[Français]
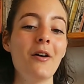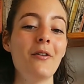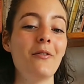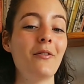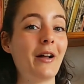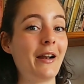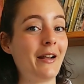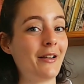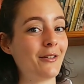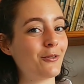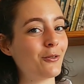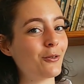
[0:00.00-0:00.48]

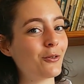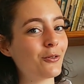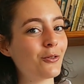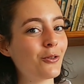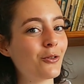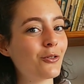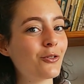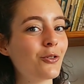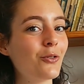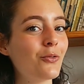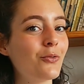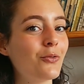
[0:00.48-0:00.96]
Voilà, sur
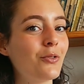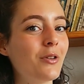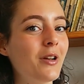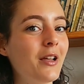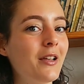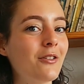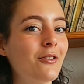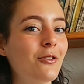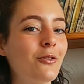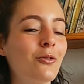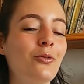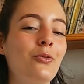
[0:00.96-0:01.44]
ce, je vous
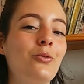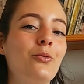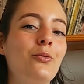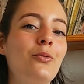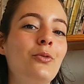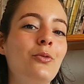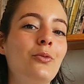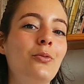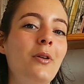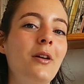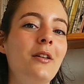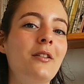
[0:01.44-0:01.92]
laisse. Je vous
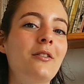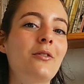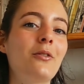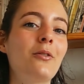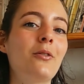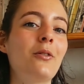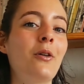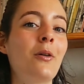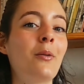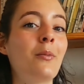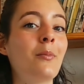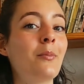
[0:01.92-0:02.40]

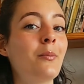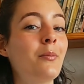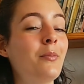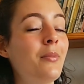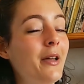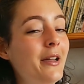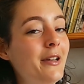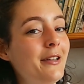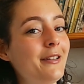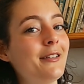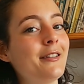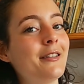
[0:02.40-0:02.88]
souhaite un
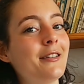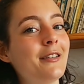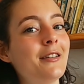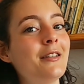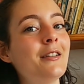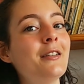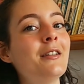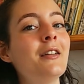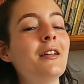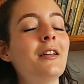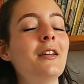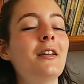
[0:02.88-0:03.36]
bel
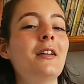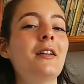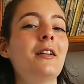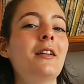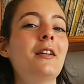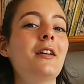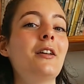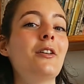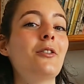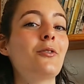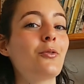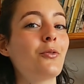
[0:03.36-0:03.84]
été
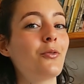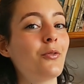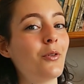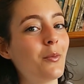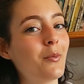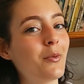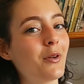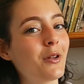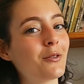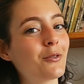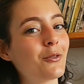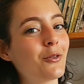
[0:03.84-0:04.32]
et je vous fais
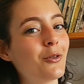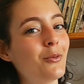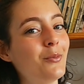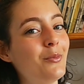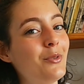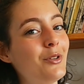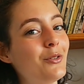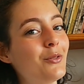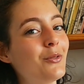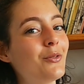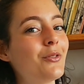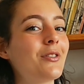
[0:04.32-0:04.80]
plein de gros
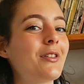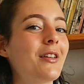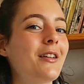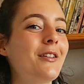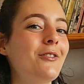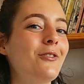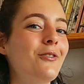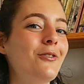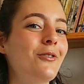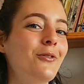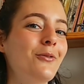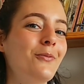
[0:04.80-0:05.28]
bisous.
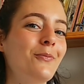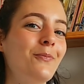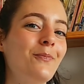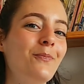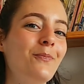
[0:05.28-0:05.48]
Salut